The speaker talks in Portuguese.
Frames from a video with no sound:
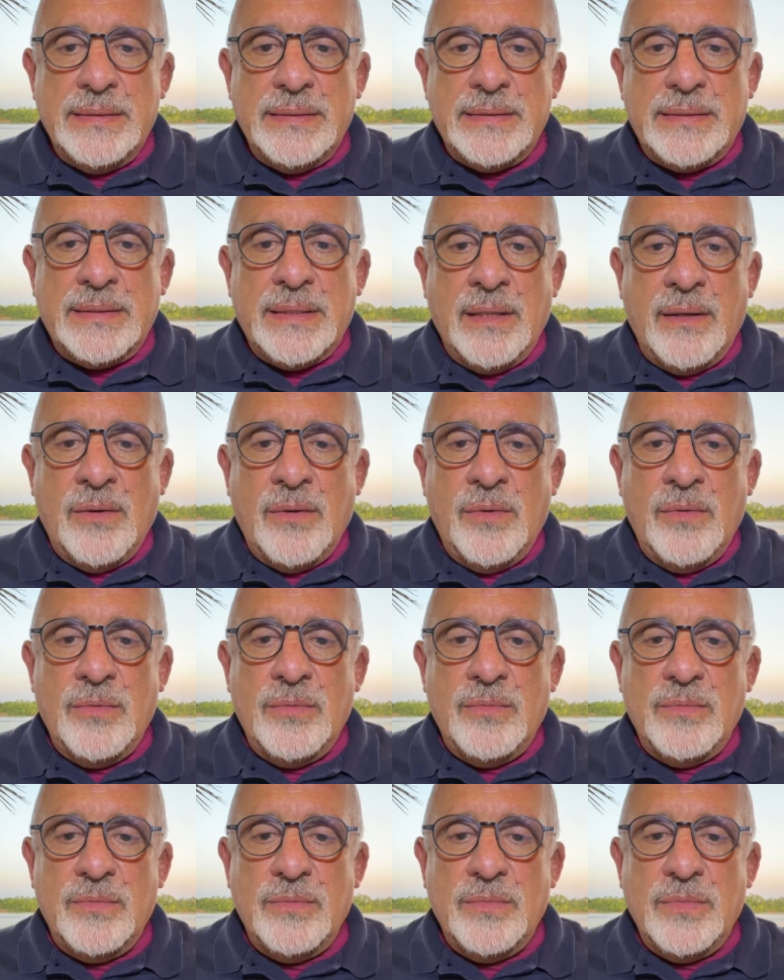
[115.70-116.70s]

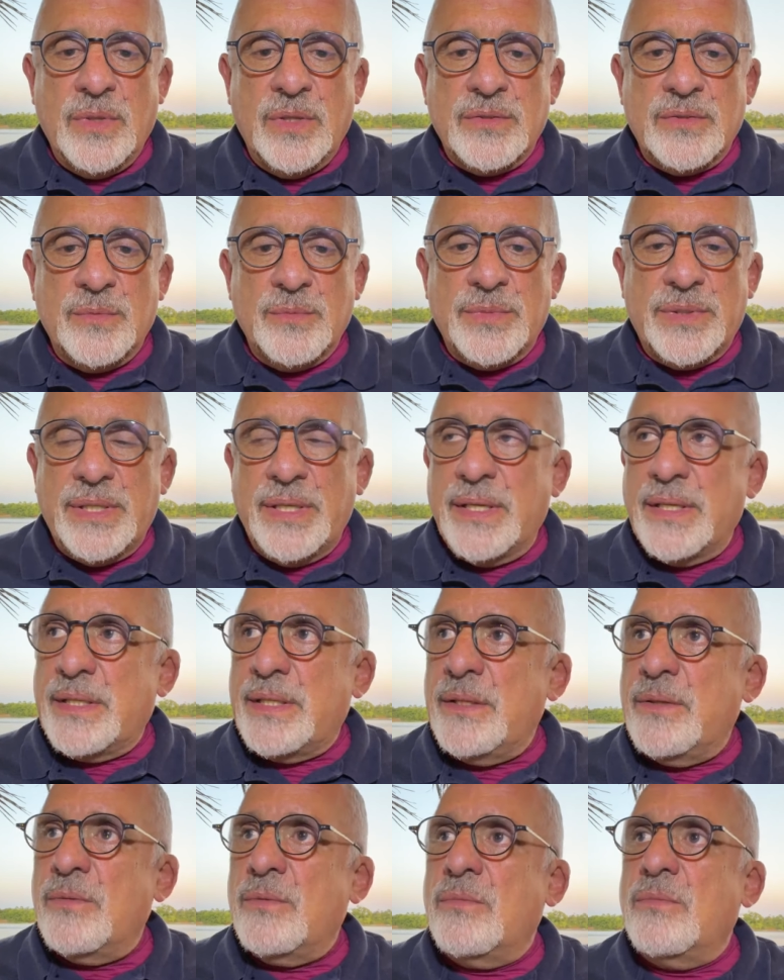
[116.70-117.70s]
então, nós vamos ter
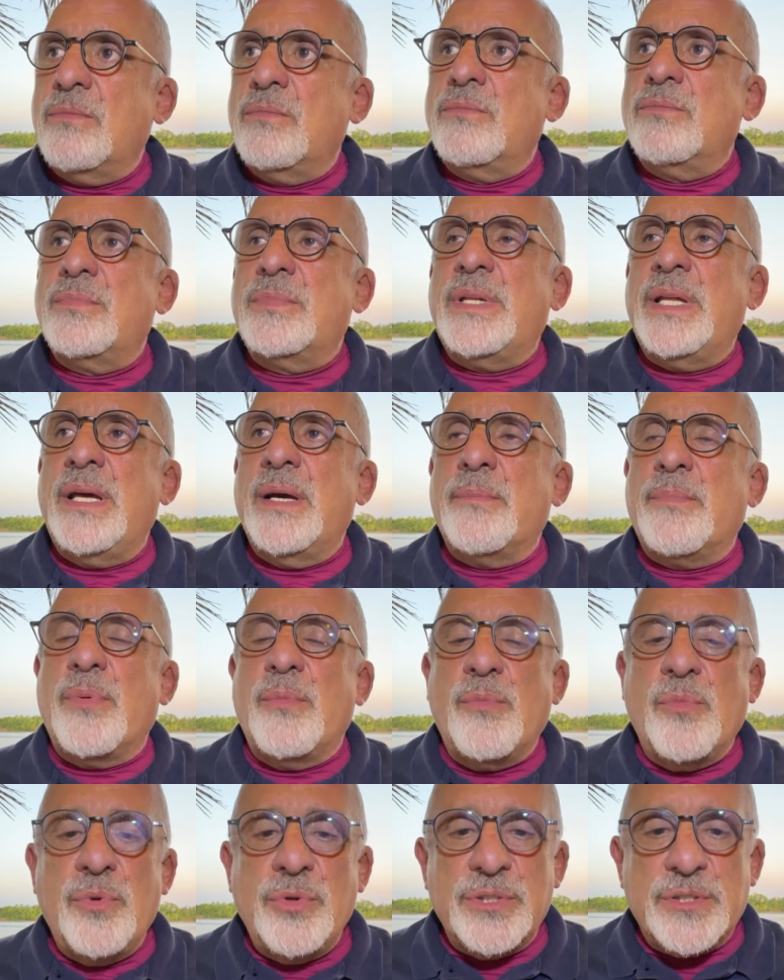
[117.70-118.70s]
aqui um
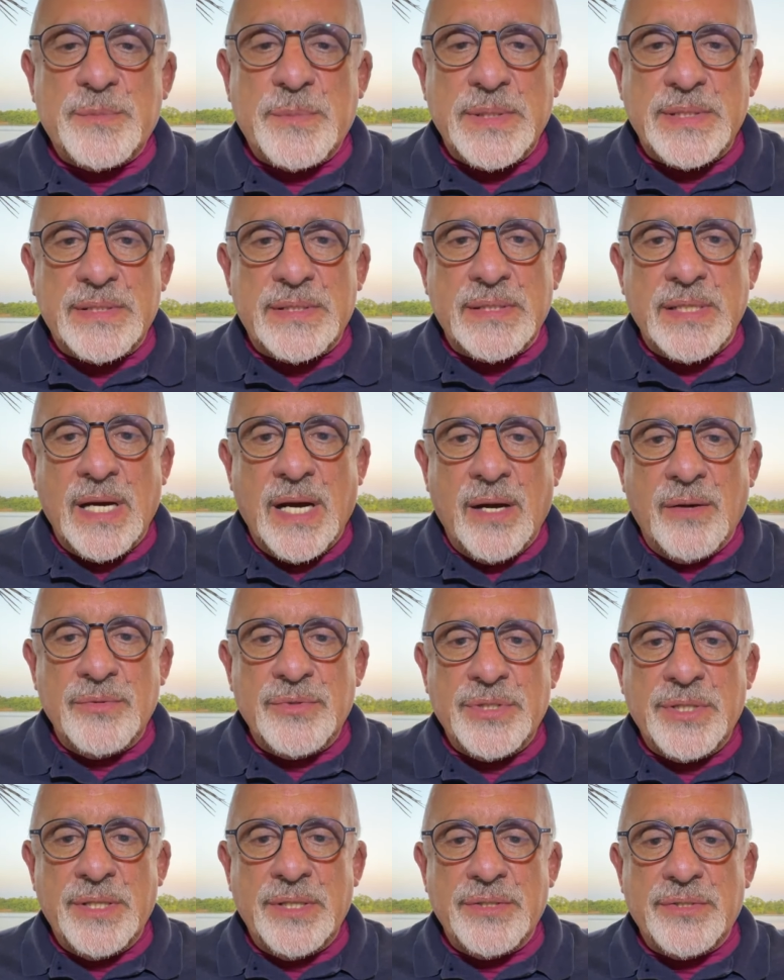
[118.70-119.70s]
tempo muito especial
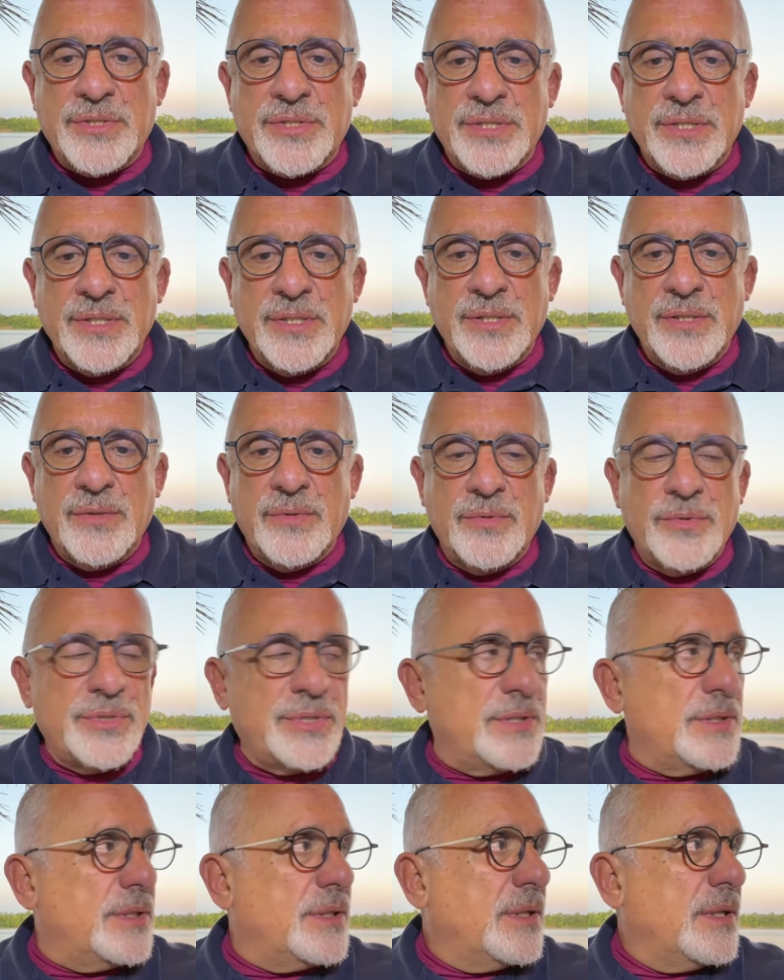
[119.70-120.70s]
de retiro,
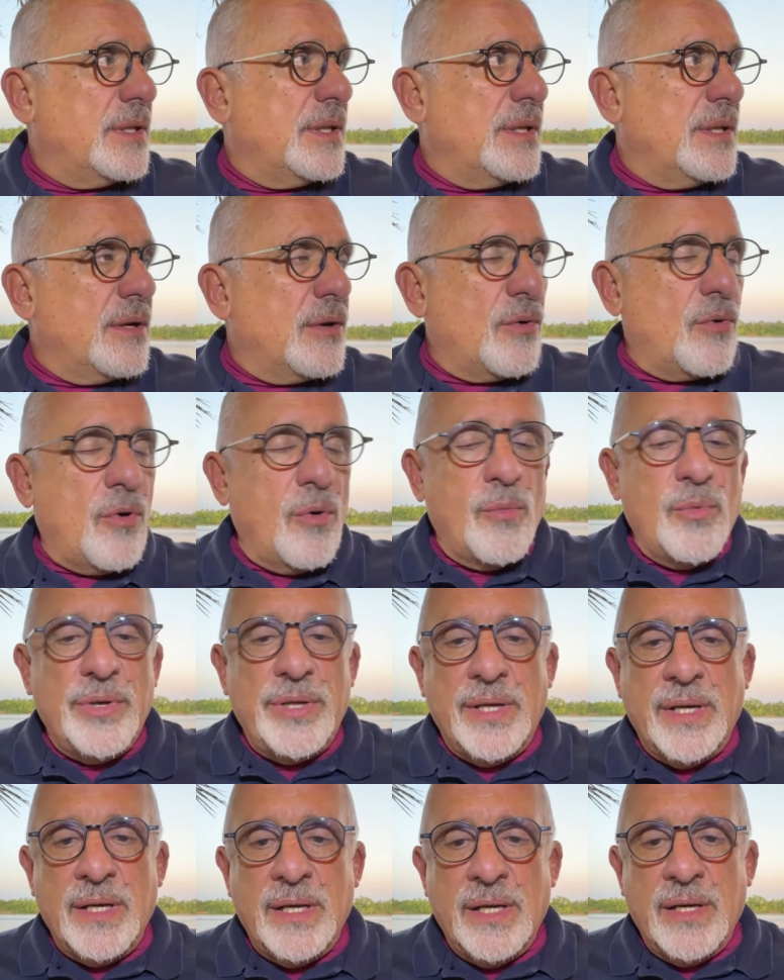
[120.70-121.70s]
de
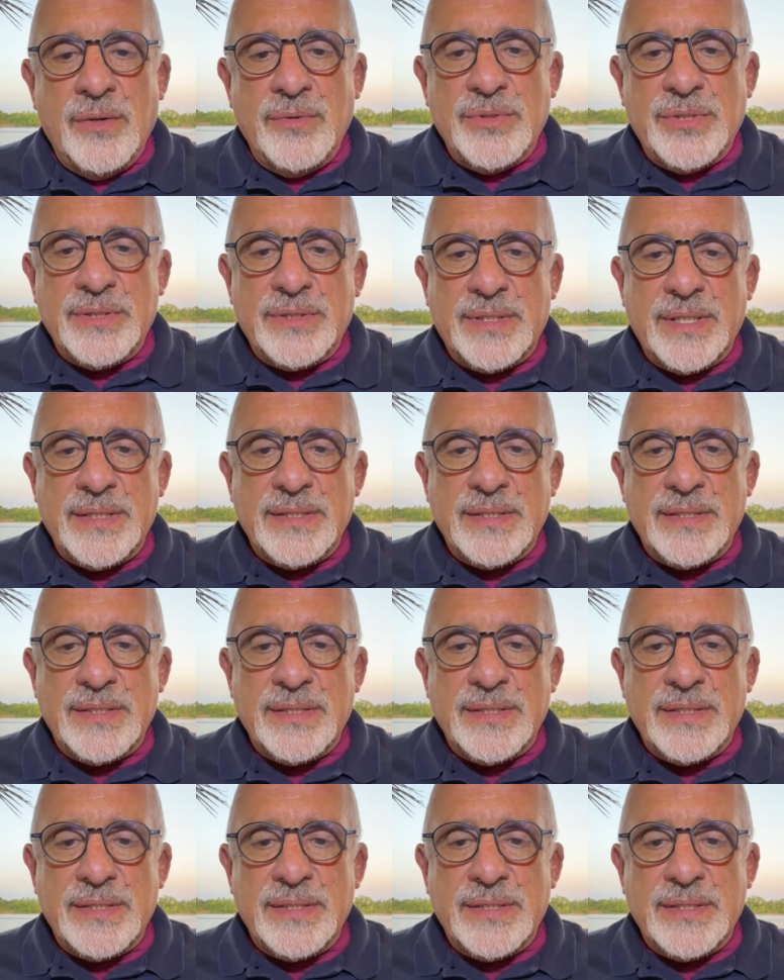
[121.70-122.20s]
comunhão, de